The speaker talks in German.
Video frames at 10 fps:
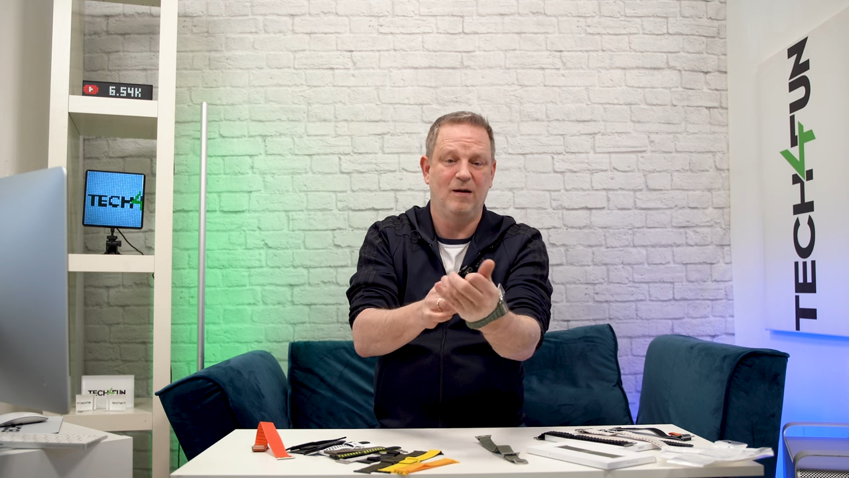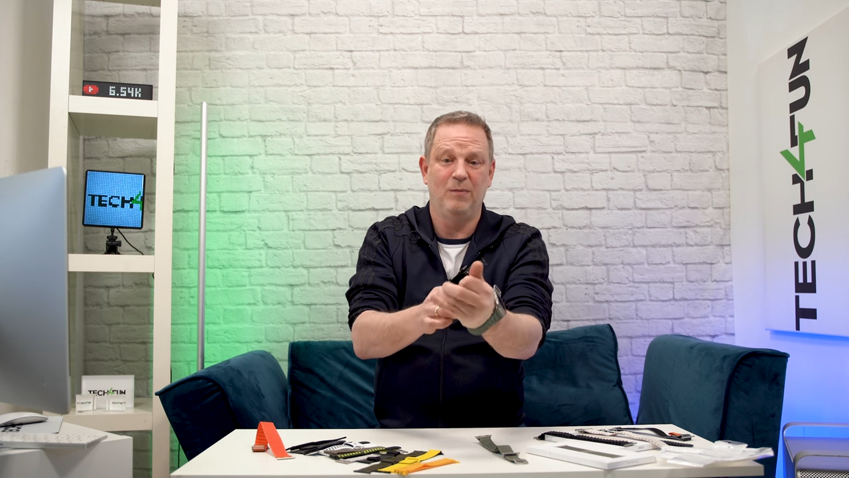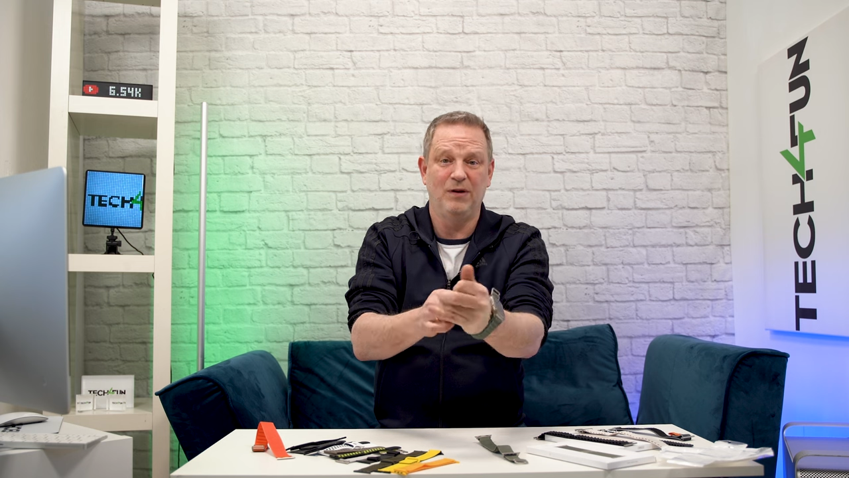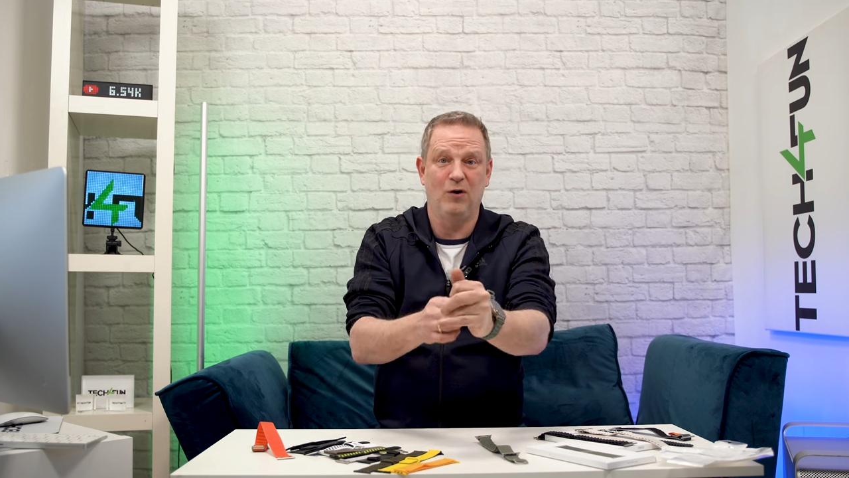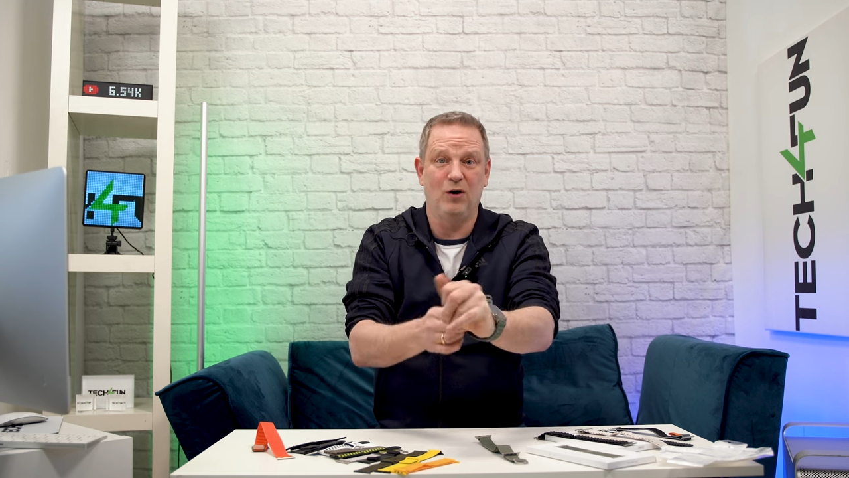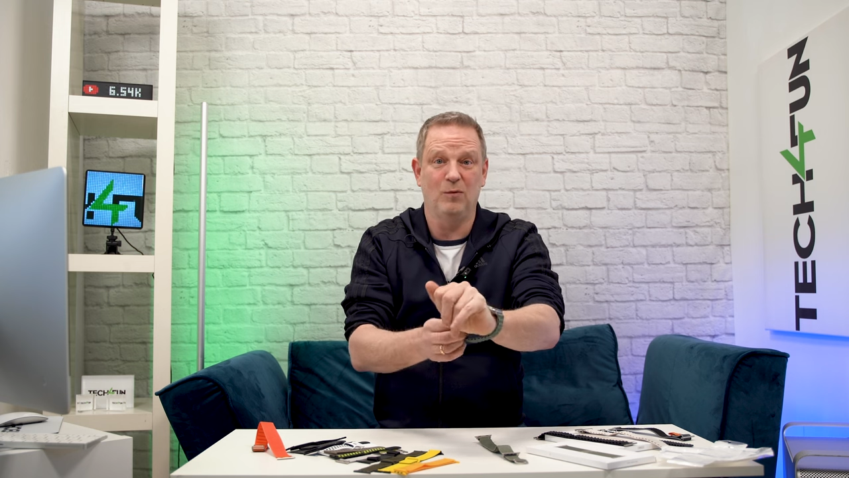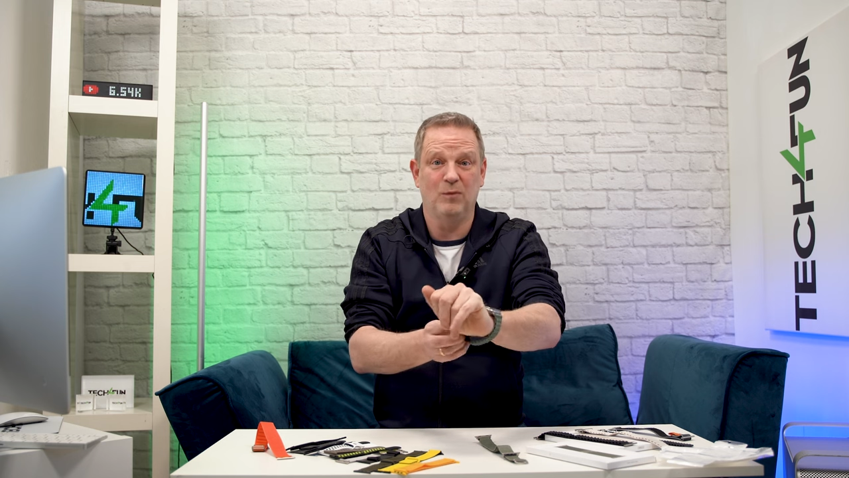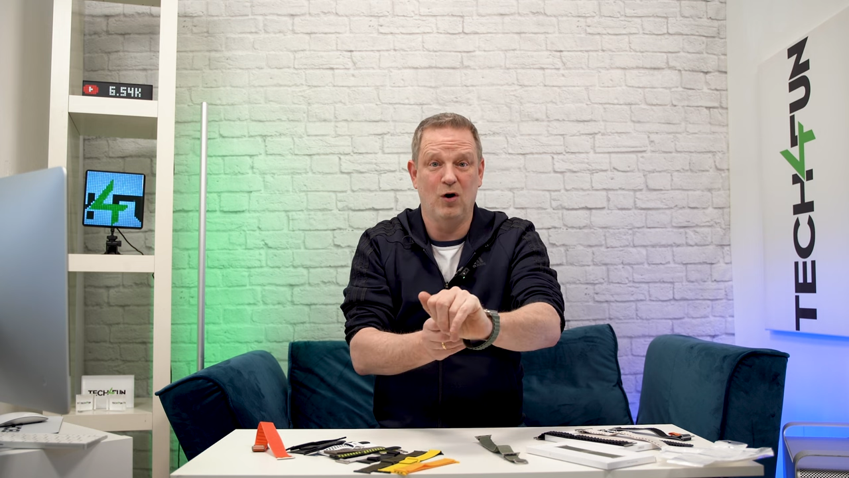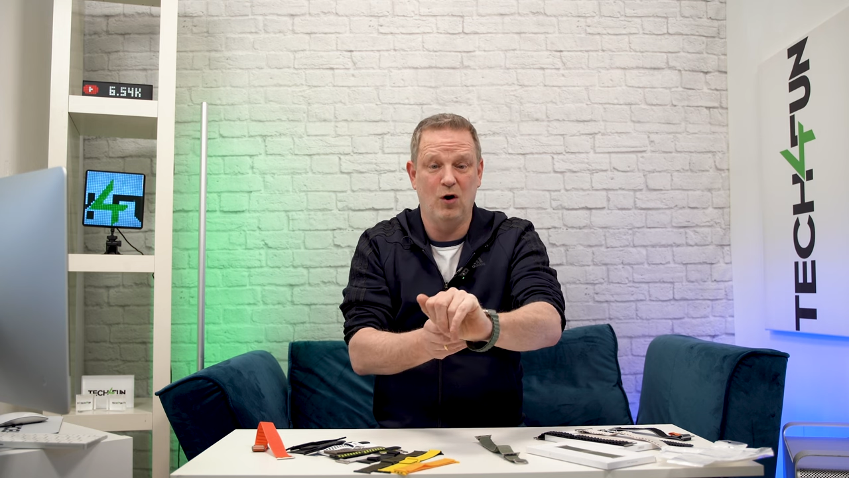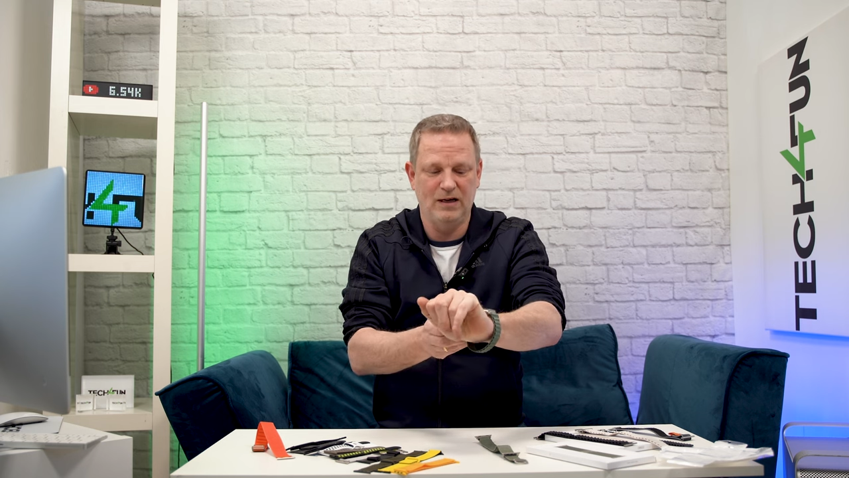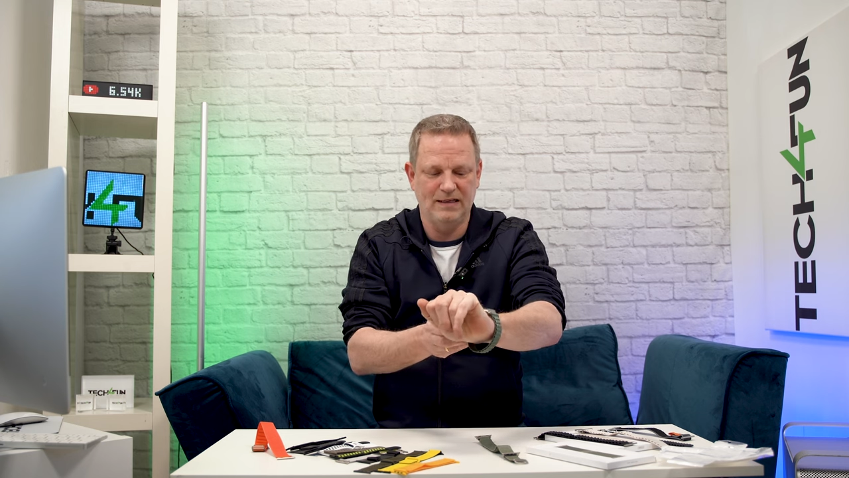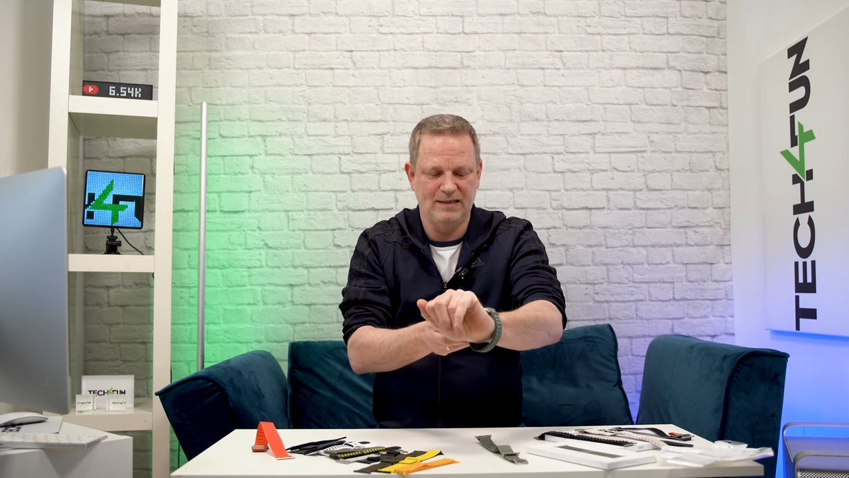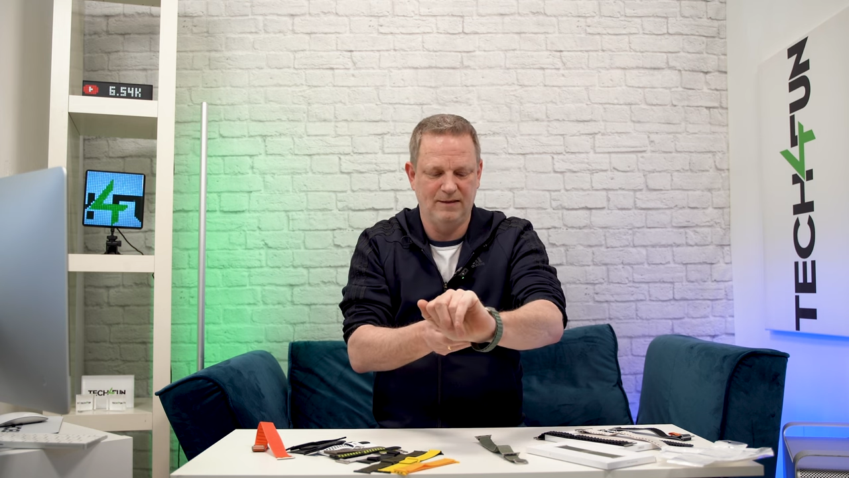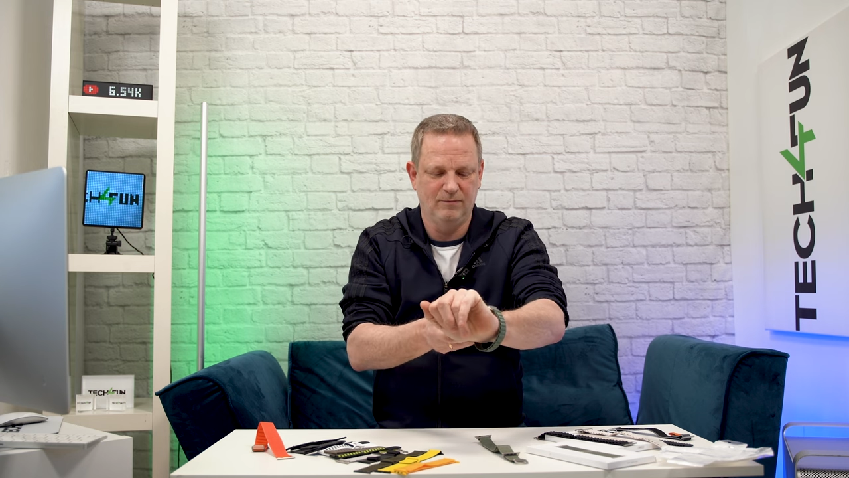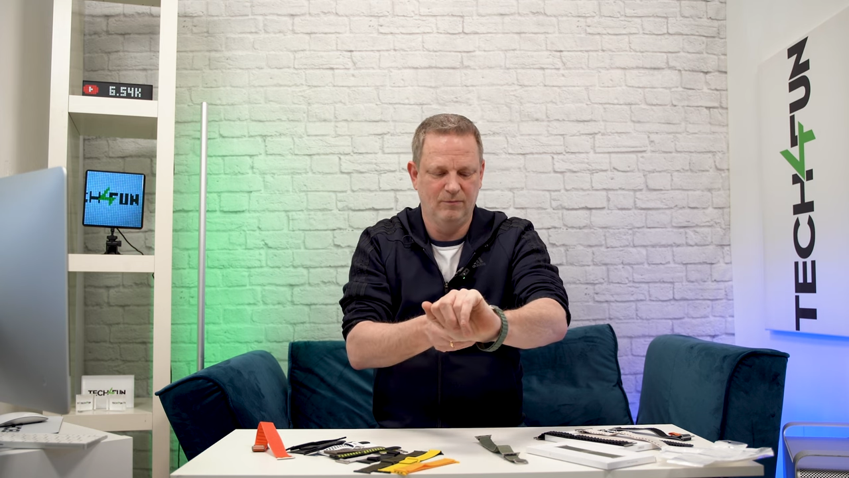mit eurem Gehäuse.